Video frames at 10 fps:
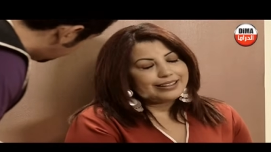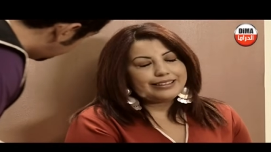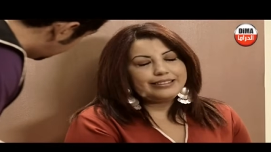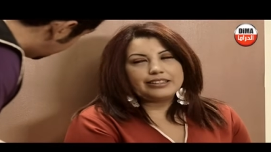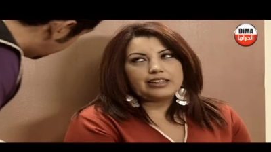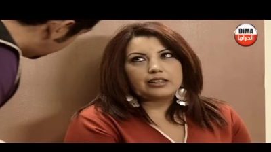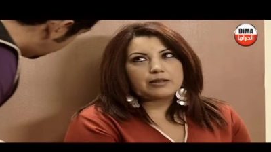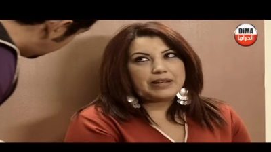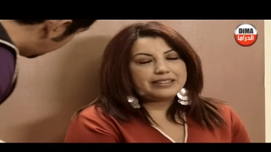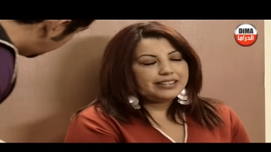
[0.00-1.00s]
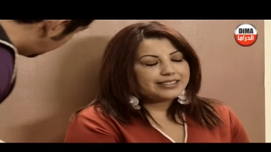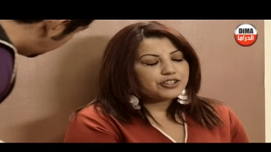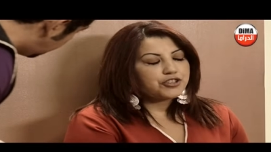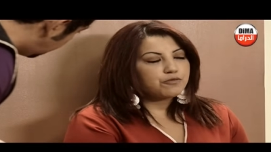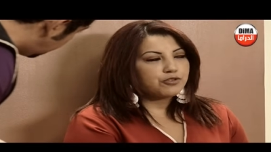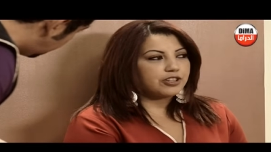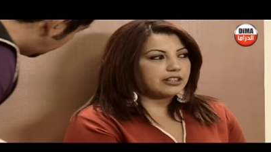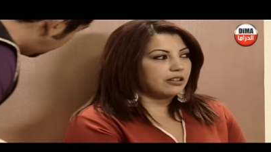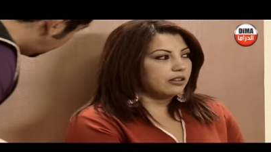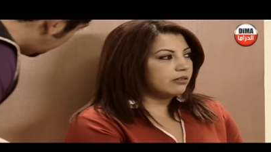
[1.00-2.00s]
غير خليني عليك ما عندي حتى شي
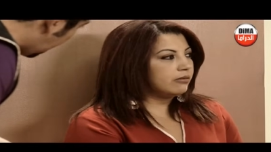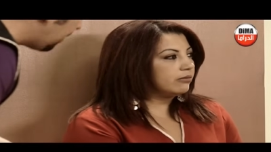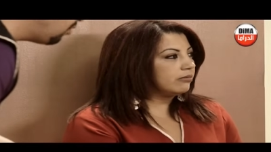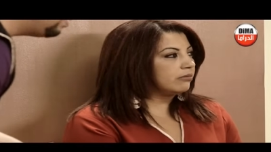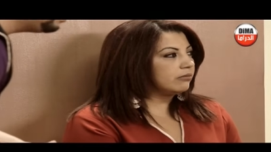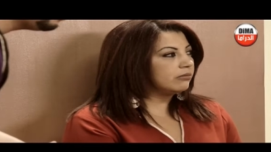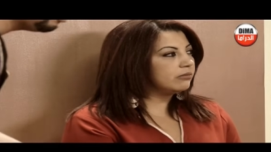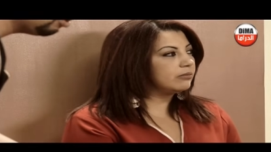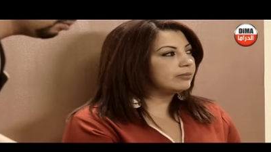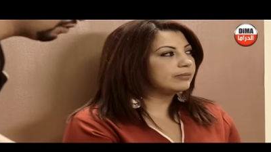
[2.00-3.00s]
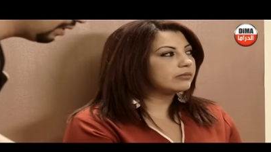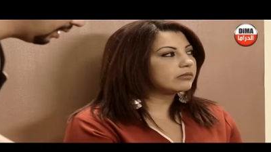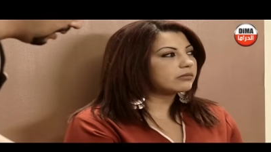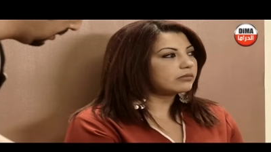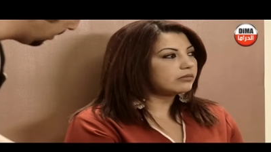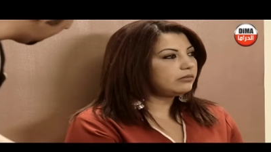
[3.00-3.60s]
مشكله خلاص ما عندك حتى شي مشكله